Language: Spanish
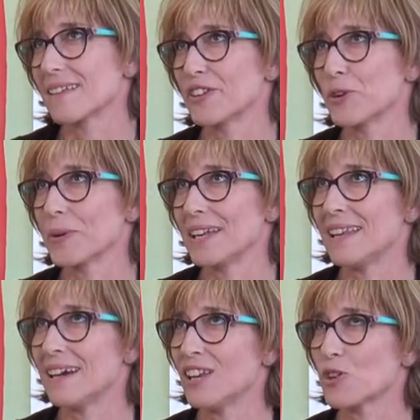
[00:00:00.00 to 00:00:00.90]
de
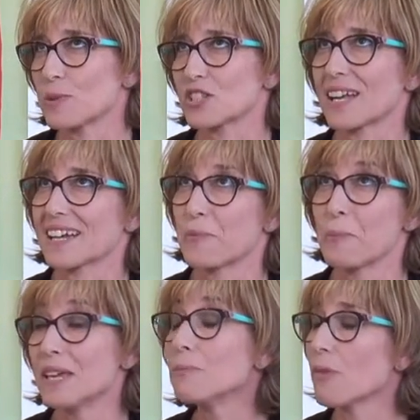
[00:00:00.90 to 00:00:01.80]
novela los personajes
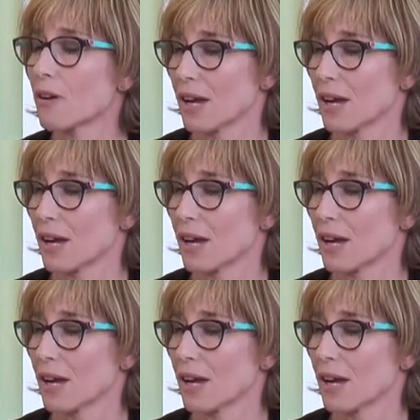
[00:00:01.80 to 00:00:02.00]
mismos